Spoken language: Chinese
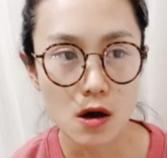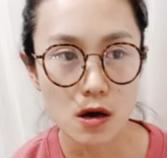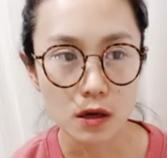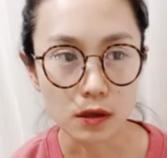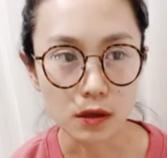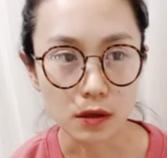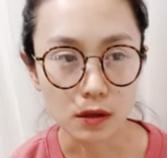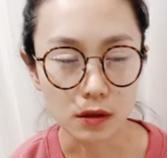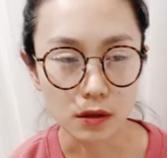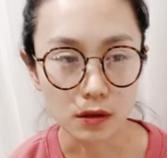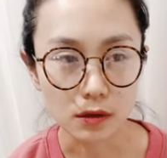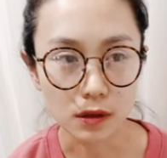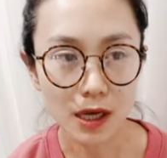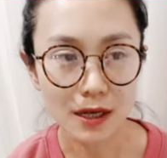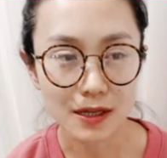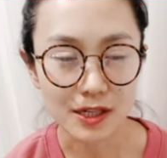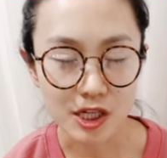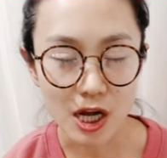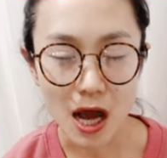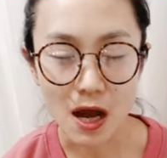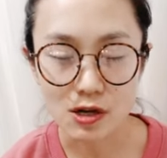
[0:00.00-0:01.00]
呃，
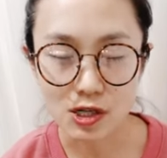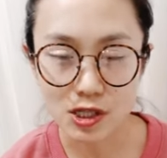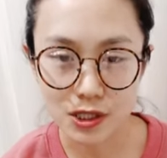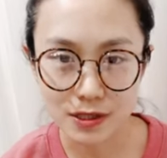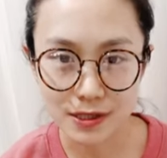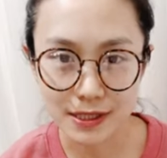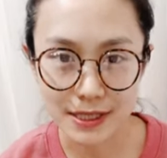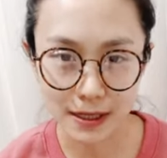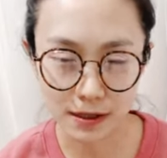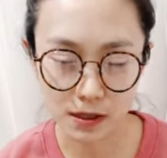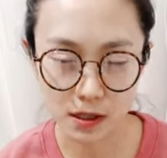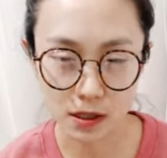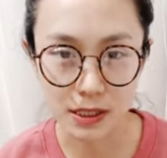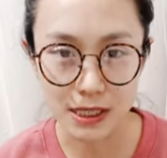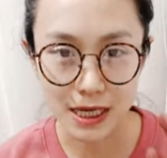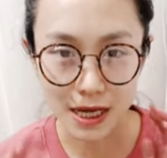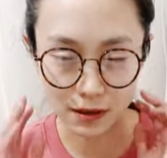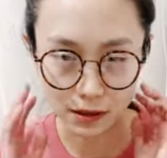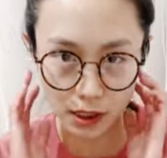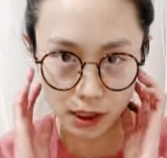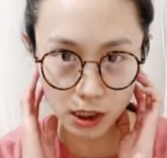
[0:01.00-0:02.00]
很长时间的
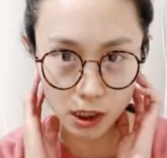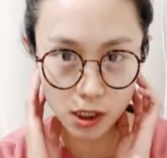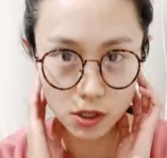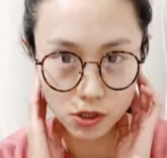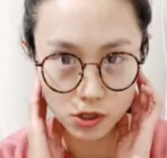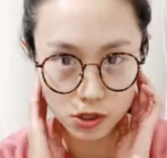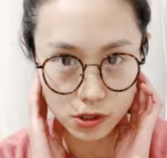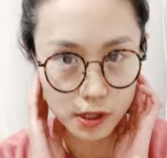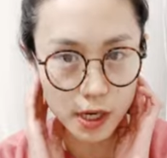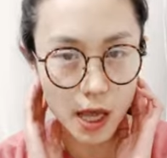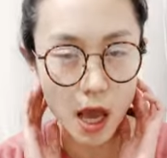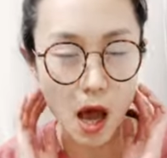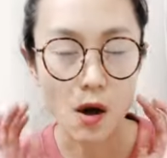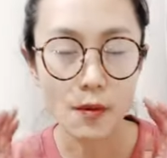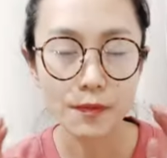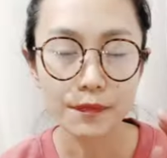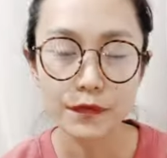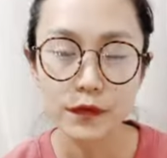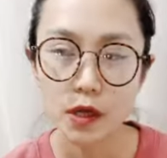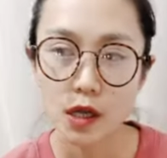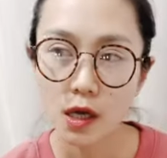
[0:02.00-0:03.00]
这样的一个治疗。
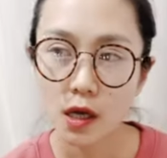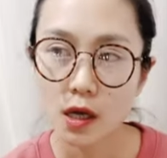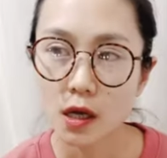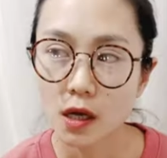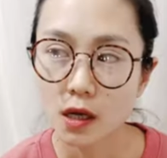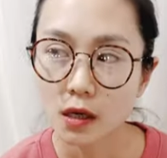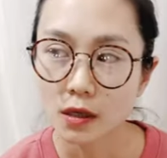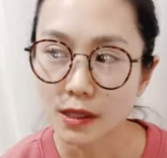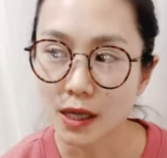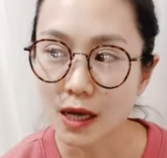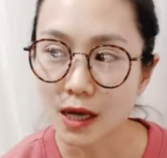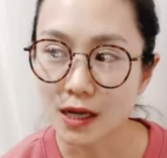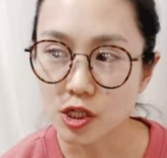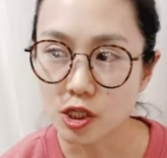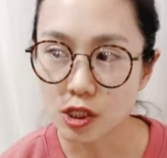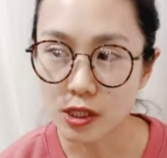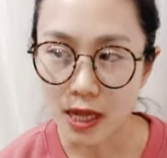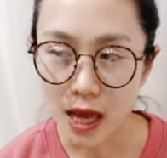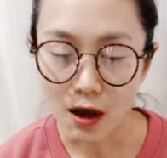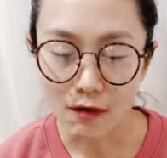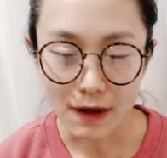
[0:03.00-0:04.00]
那
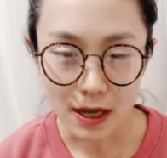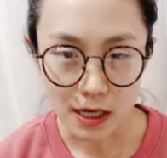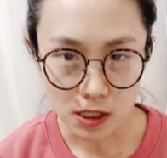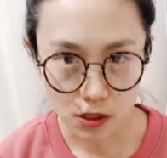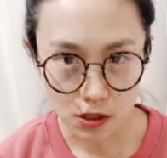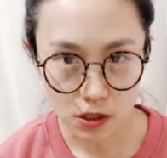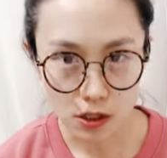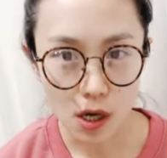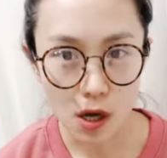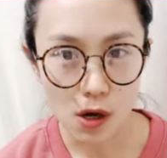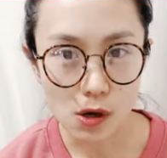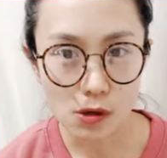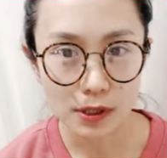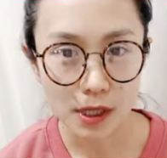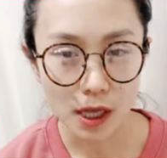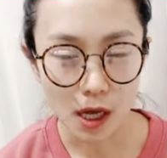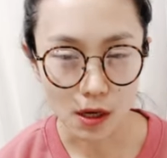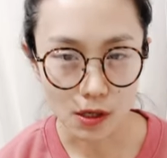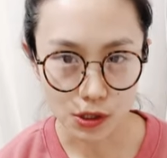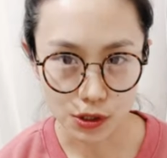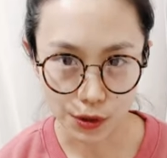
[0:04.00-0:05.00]
治疗完成之后
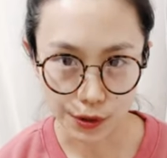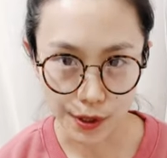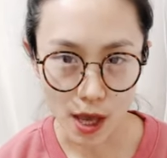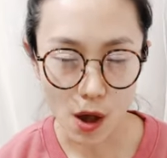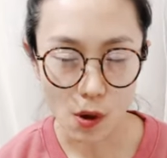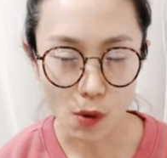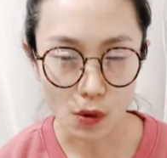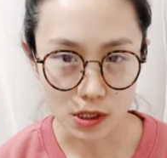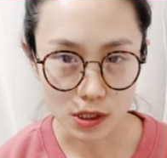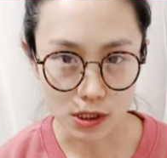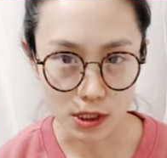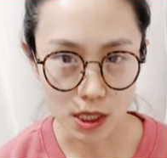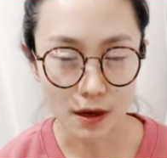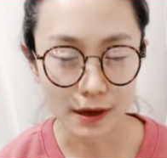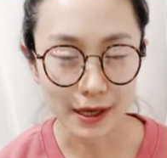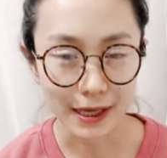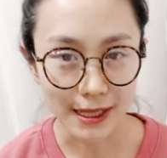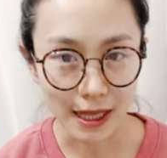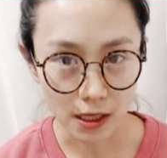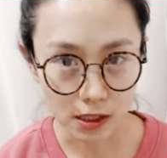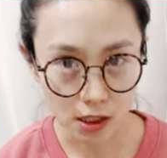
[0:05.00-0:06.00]
呢，首要我是要
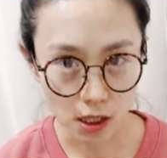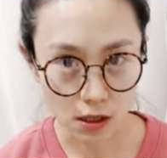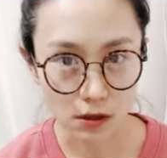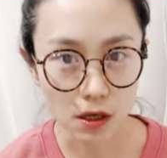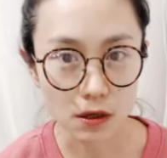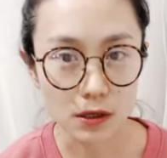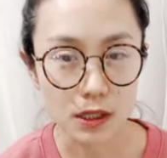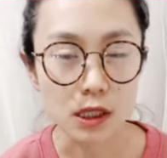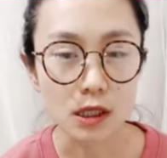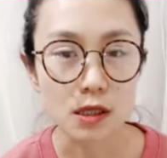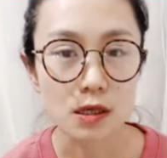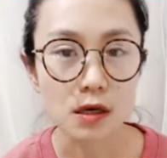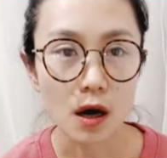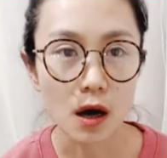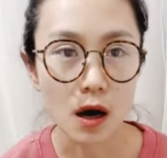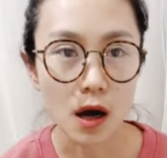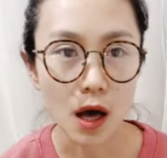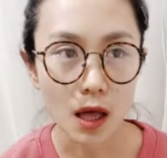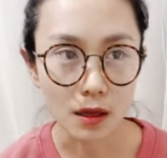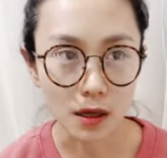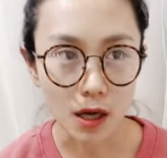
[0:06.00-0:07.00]
给它找到一
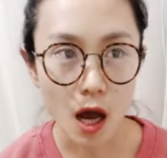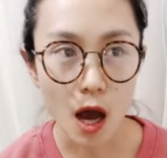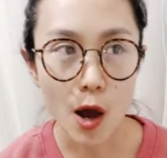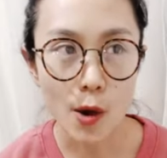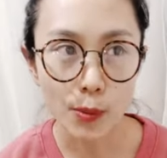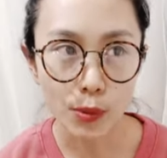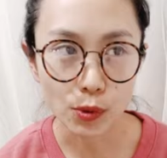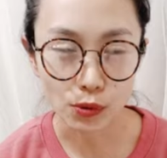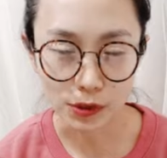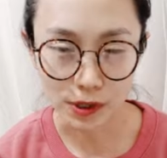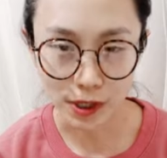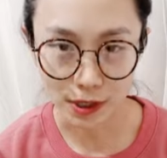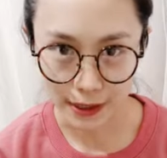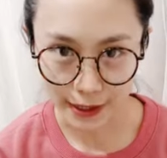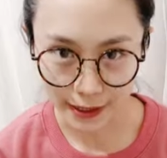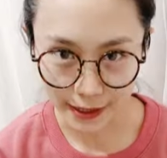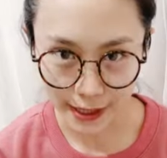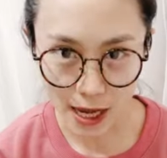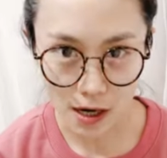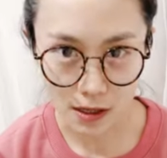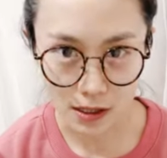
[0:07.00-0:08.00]
个很靠谱的
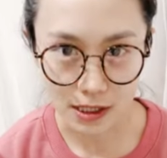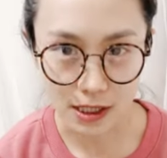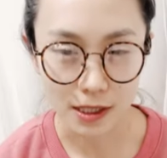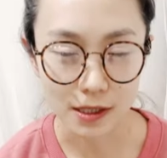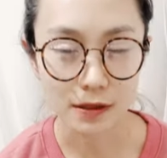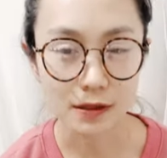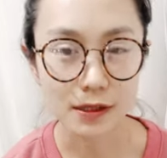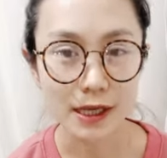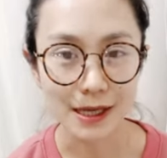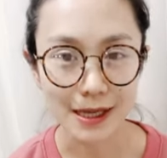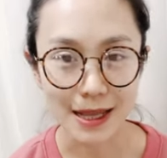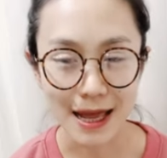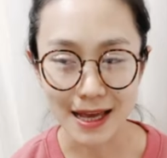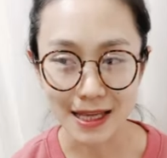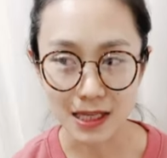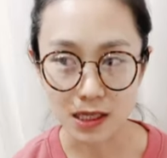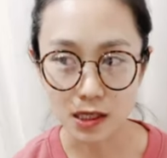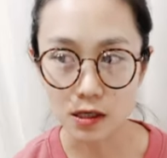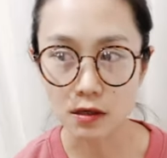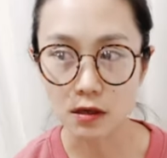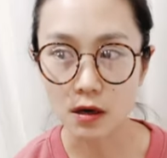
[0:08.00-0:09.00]
领养人，给它
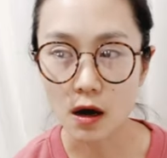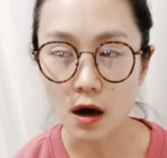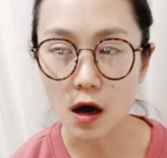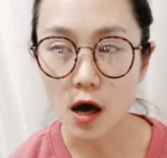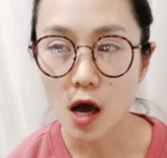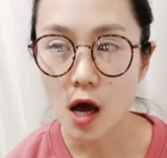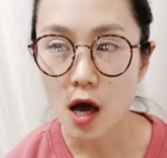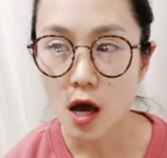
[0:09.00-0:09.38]
一个。